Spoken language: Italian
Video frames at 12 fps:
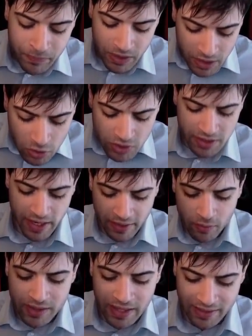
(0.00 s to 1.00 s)
Io direi,
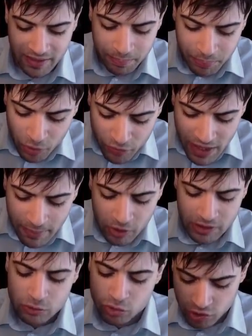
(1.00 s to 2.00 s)
guardate, proviamo
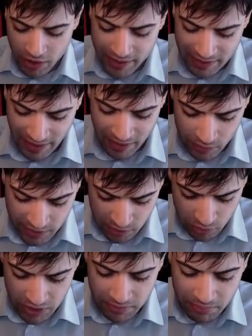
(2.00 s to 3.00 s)
ad autoselettare questo
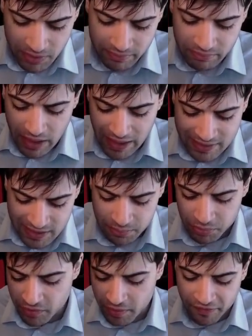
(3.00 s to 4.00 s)
team, anzi,
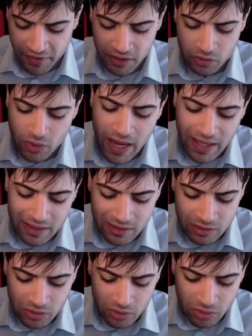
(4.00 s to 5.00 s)
proviamo a farne un
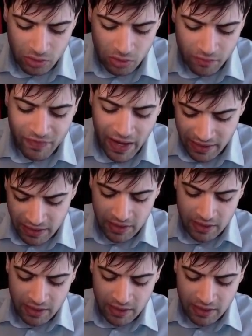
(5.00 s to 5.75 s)
altro, vai,